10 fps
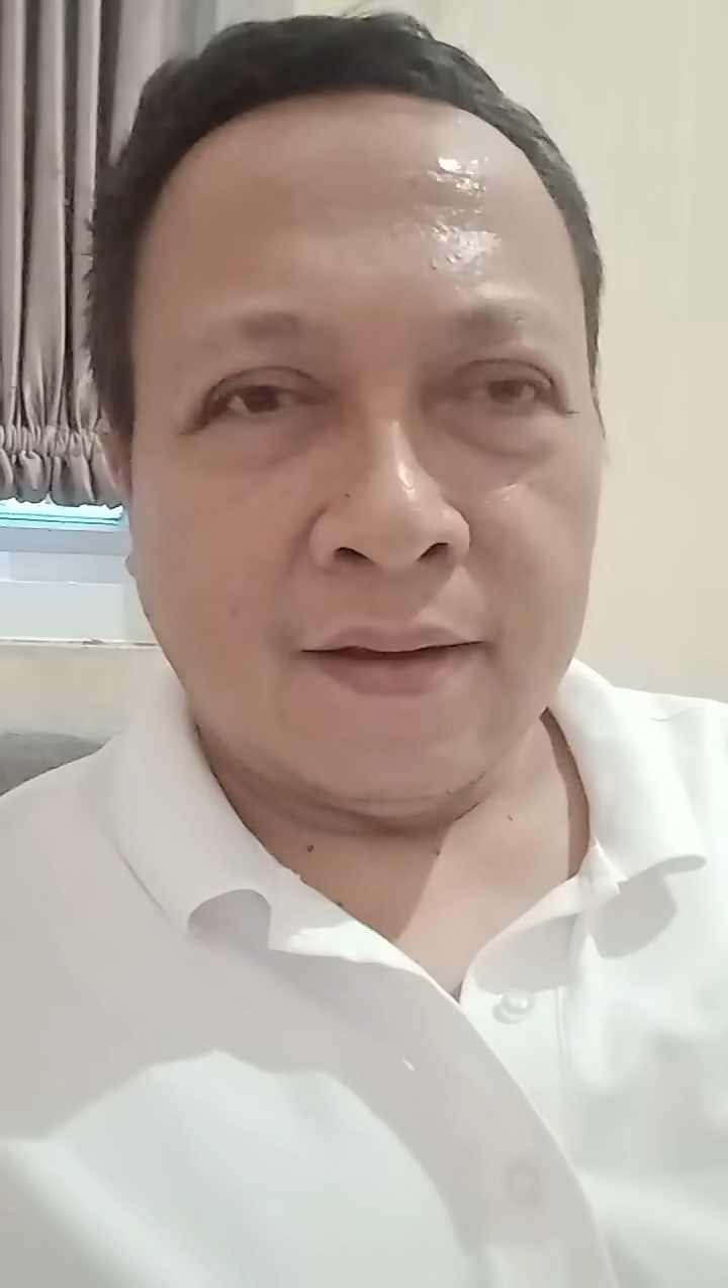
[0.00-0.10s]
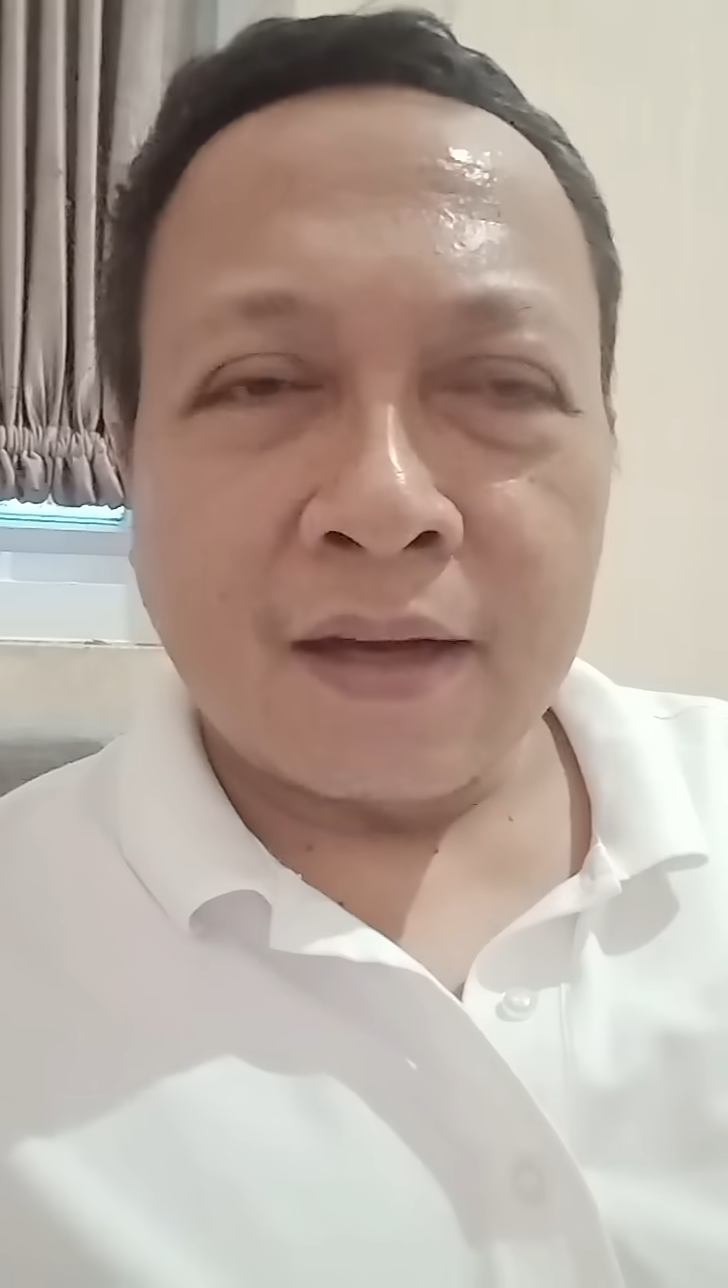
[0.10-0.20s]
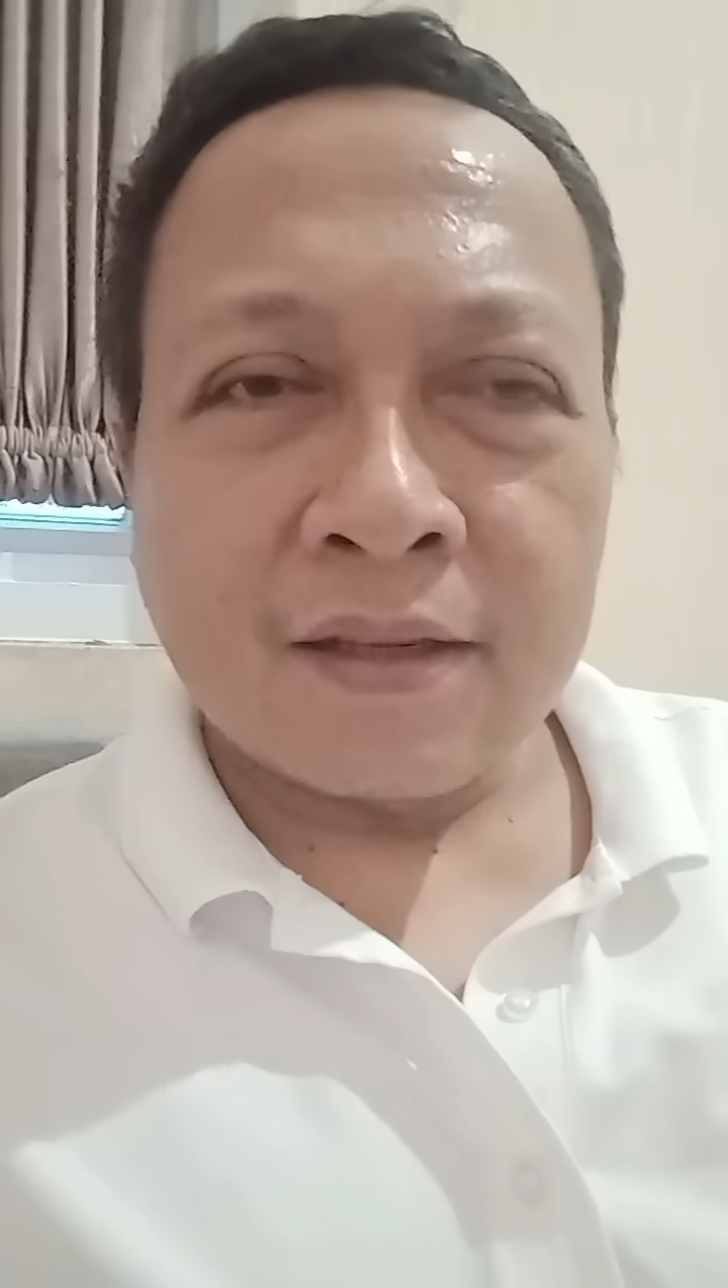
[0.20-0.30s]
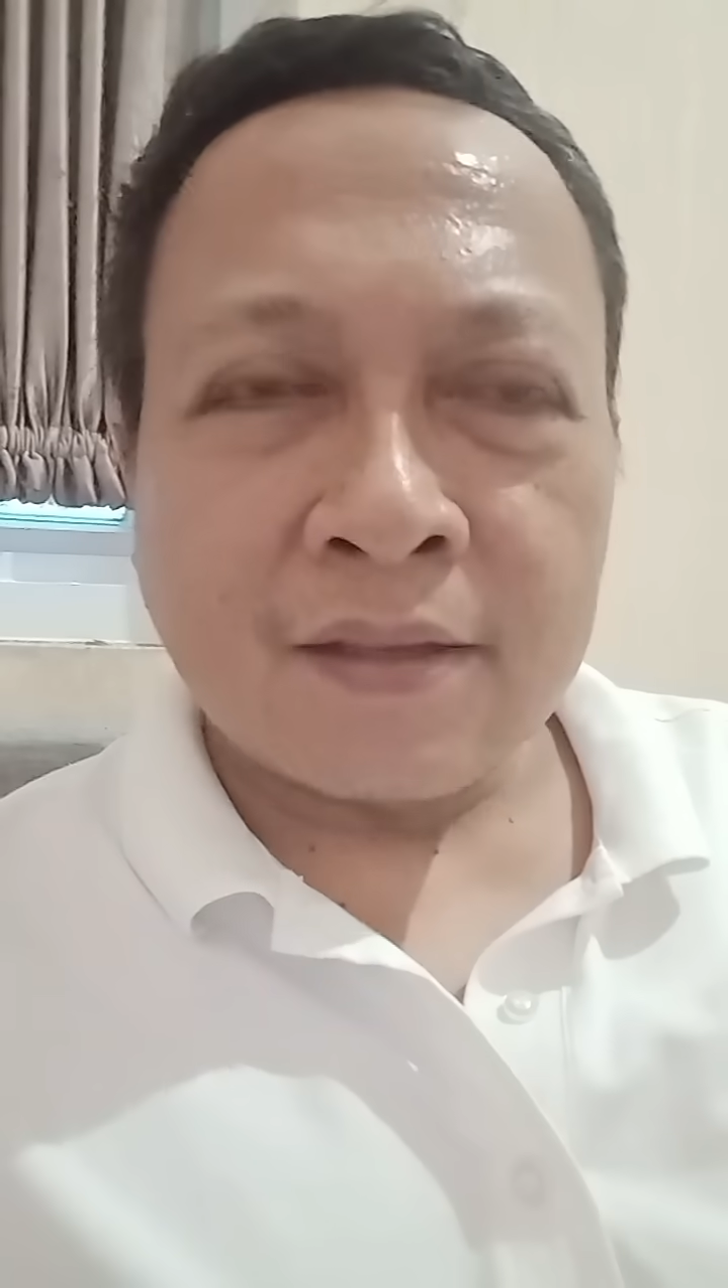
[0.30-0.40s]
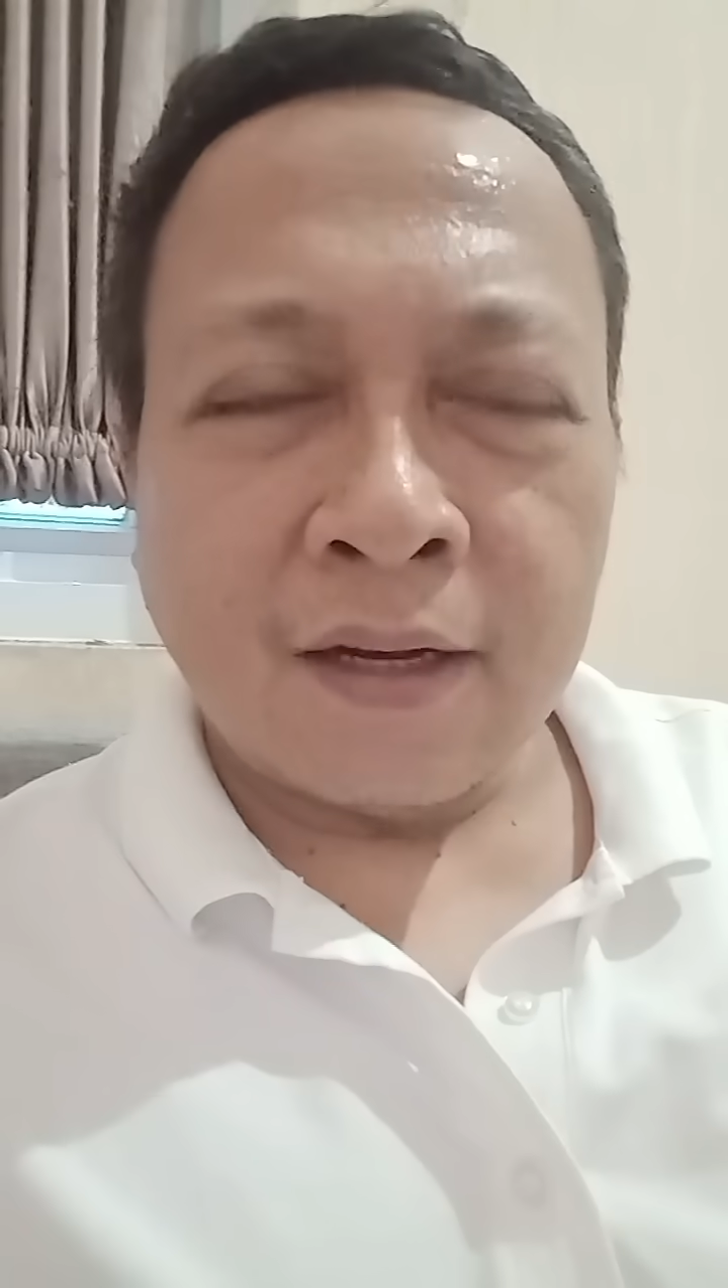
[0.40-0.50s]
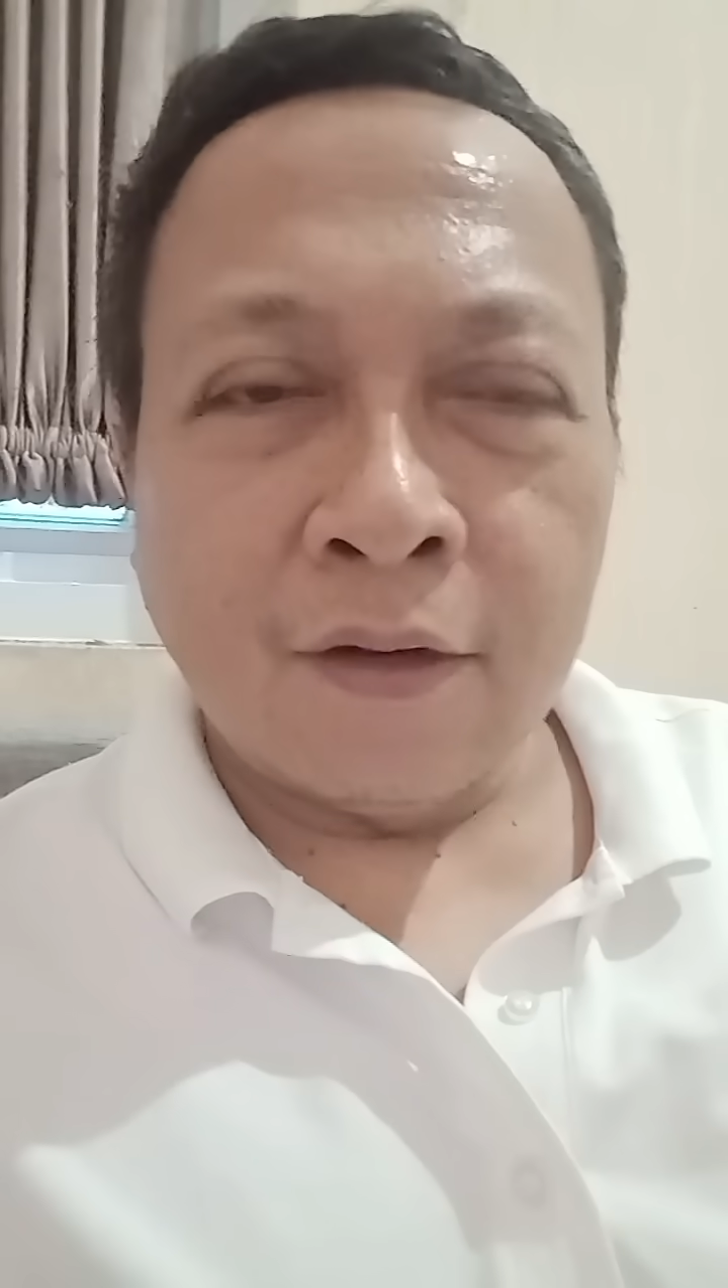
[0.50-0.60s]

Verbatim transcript: bangsa